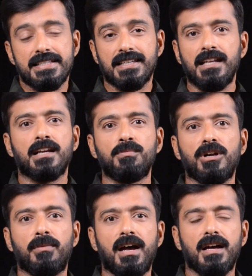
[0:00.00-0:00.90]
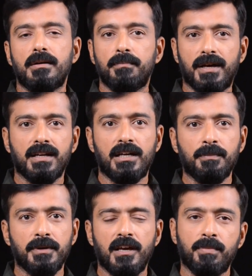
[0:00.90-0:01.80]
செயலிகள் மூலமா பண
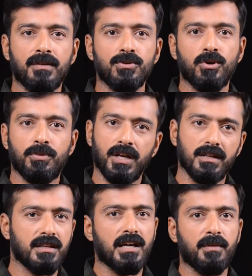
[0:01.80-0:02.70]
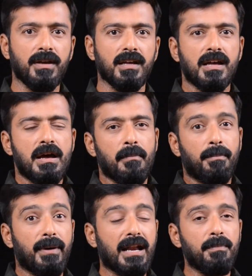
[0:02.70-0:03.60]
இழப்பு ஏற்படுவது ஒரு முறை இருந்தாலுமே
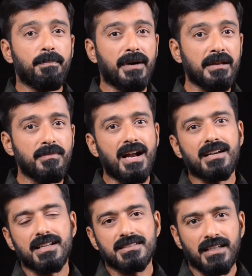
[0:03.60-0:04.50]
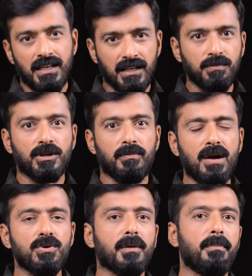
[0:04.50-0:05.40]
பண பரிமாற்ற செயலிகள்
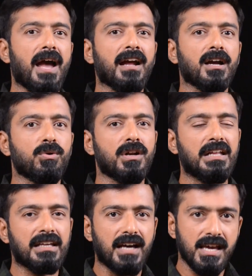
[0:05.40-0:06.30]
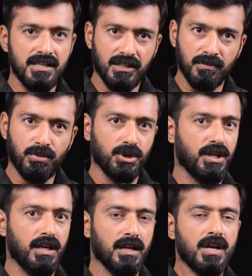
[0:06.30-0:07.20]
மூலமாக உங்கள் பேங்க் அக்கௌண்ட் லிங்க் ஆகி
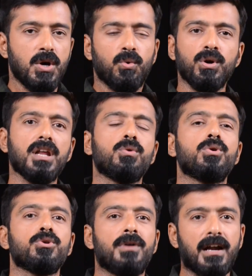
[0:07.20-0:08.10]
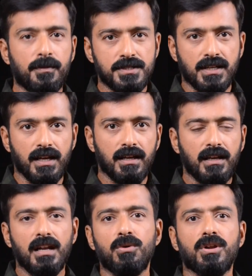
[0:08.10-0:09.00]
இருக்கும்போது உங்களுக்கு ஒரு ரூபா அனுப்பிச்சிட்டேன்
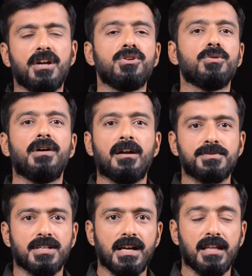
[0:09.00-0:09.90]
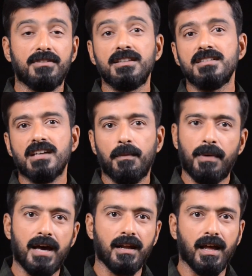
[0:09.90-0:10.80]
இல்லை ஒரு ரெண்டு ரூபா அனுப்பிச்சிட்டேன் அது
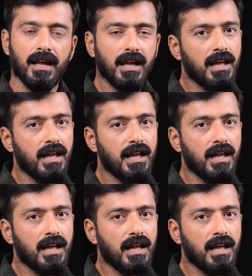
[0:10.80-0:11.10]
வந்துருச்சான்னு பாருங்கள்